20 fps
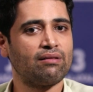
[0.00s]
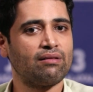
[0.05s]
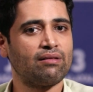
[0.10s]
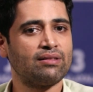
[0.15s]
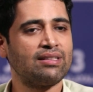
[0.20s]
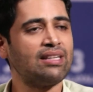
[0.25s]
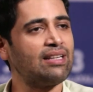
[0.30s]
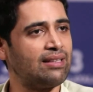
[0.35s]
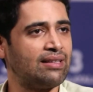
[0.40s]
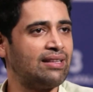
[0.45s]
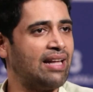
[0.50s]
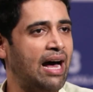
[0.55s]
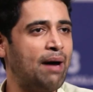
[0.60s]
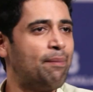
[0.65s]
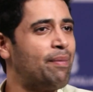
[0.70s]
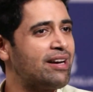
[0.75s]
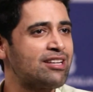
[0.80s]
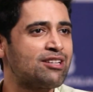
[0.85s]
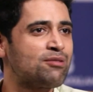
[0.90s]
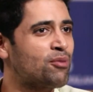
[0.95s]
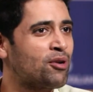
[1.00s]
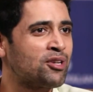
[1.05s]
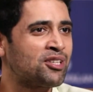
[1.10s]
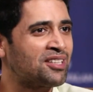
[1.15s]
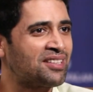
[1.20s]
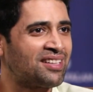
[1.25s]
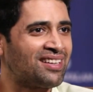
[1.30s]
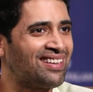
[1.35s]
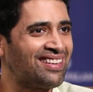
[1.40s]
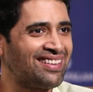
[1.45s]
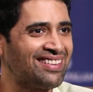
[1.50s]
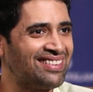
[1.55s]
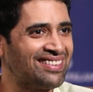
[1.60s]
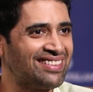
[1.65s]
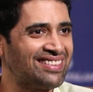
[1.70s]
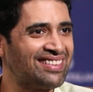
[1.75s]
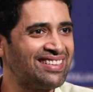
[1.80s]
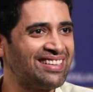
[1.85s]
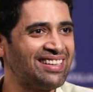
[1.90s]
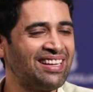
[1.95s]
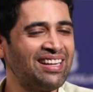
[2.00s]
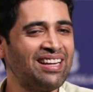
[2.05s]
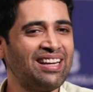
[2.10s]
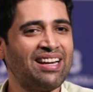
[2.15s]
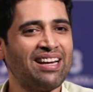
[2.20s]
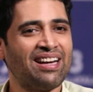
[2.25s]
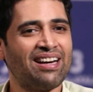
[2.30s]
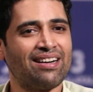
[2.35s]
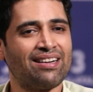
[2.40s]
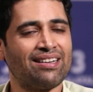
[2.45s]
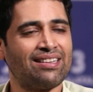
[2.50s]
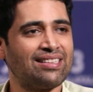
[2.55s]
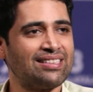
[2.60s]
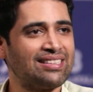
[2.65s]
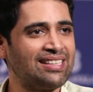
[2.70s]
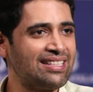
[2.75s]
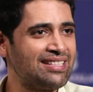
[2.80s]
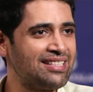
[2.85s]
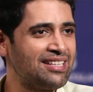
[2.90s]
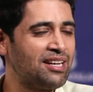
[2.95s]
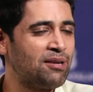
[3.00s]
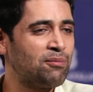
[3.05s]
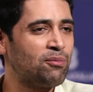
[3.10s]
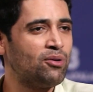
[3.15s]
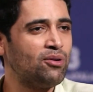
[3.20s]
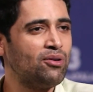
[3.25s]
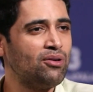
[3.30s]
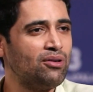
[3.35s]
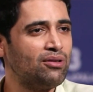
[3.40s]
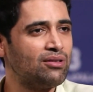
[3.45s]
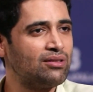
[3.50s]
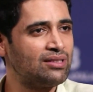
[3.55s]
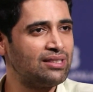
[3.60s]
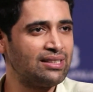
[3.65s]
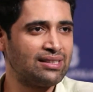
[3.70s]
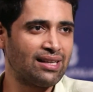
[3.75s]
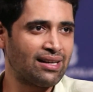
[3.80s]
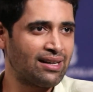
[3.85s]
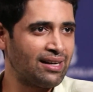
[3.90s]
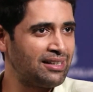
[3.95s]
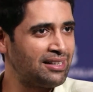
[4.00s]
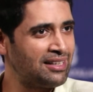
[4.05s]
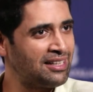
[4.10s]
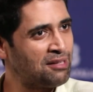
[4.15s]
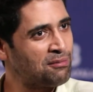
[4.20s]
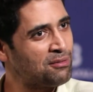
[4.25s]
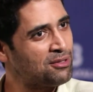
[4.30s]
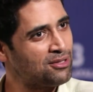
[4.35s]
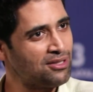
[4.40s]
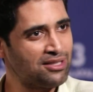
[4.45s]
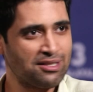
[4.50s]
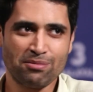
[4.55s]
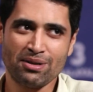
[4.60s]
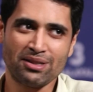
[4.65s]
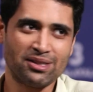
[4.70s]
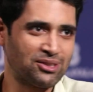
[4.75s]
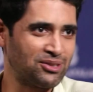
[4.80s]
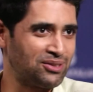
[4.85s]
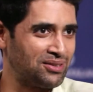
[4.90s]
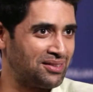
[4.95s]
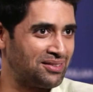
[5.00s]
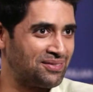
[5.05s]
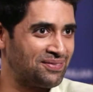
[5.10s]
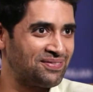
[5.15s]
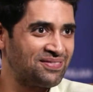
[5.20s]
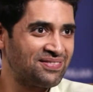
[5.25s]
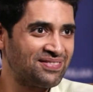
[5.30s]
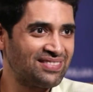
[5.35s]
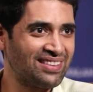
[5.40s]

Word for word: సి నా ప్యాషన్ ప్రాజెక్ట్ అండి శశి ఏమో సితారా ఎంటర్టైన్మెంట్స్ సినిమా చేస్తున్నాడు అదే